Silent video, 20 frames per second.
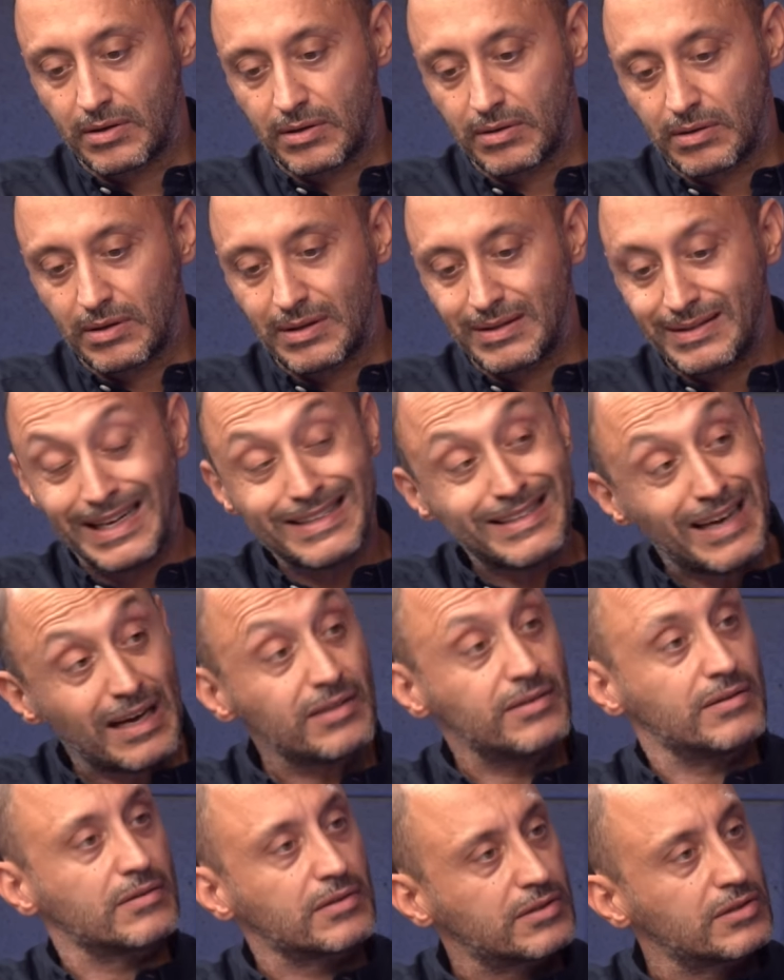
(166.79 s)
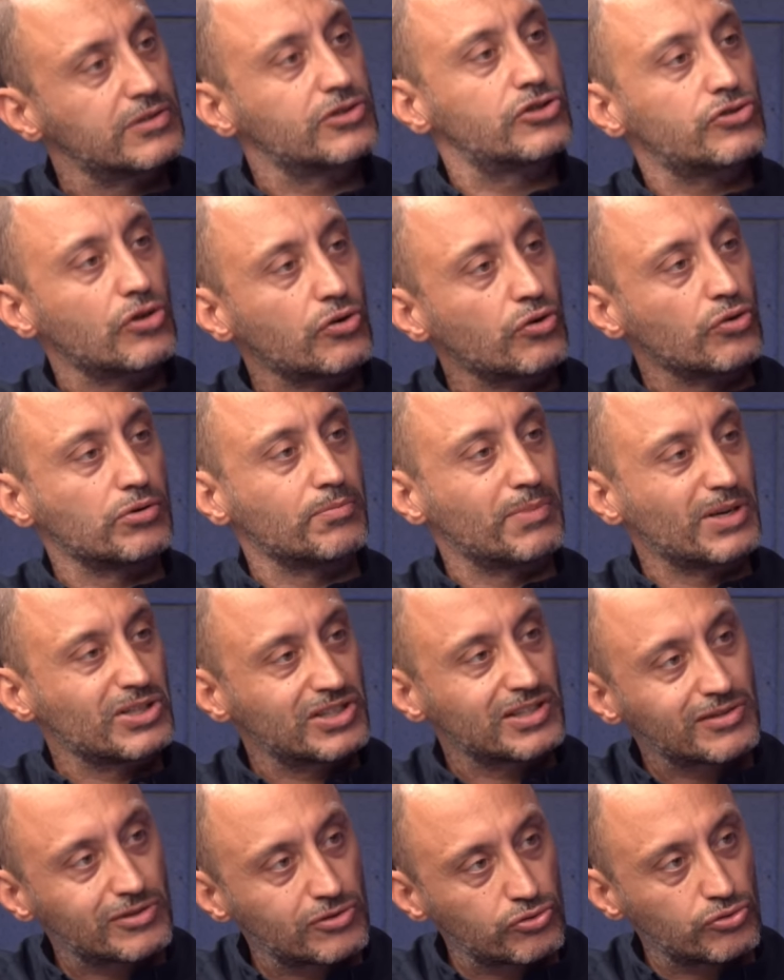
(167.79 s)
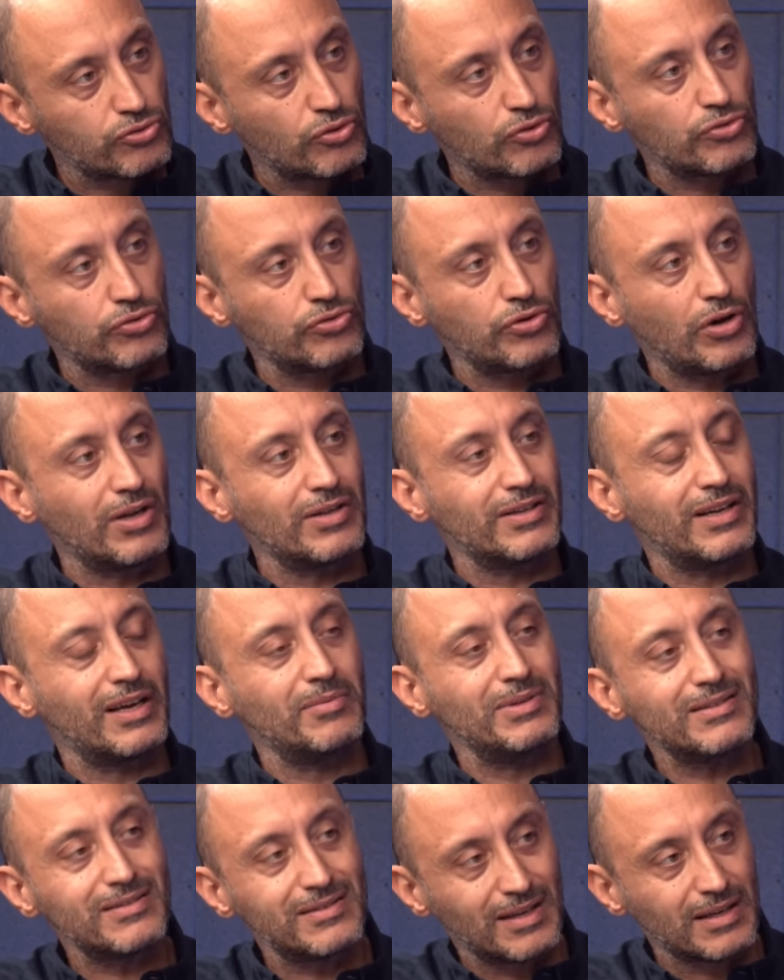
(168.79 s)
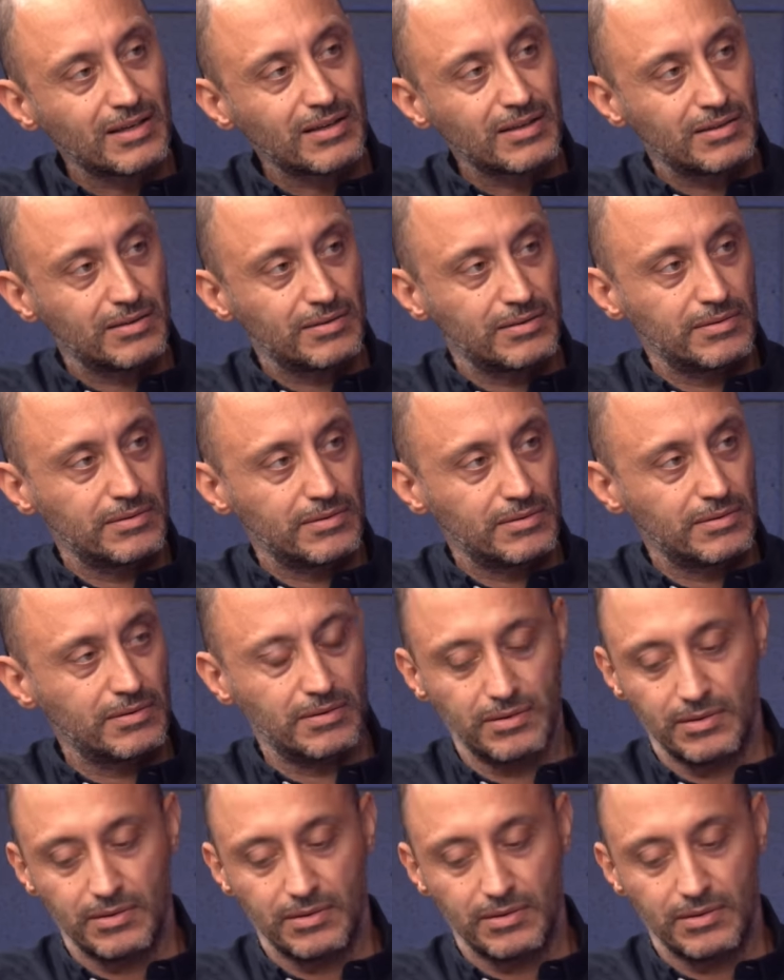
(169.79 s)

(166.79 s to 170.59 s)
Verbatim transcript: neden Kılıçdaroğlu başarısız olduğu anlayabilirsek ee,